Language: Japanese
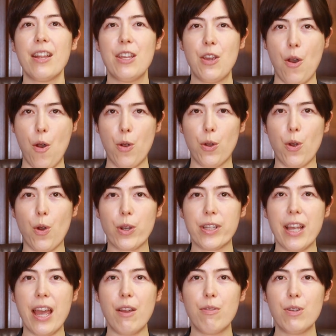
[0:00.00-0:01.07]
日本国
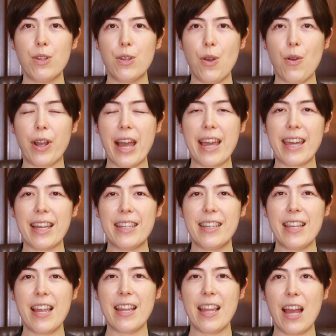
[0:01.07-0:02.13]
際紛争解決
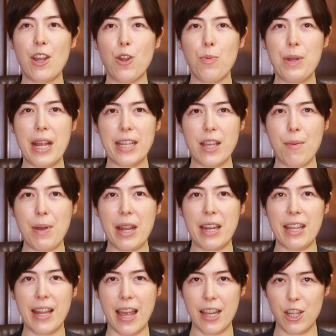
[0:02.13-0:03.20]
センターの皆様
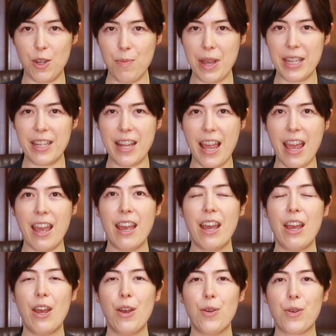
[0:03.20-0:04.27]
に対しまして
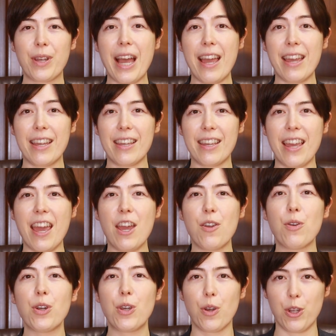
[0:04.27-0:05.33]
深い敬意
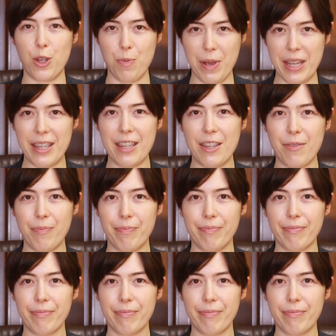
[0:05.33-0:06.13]
を表します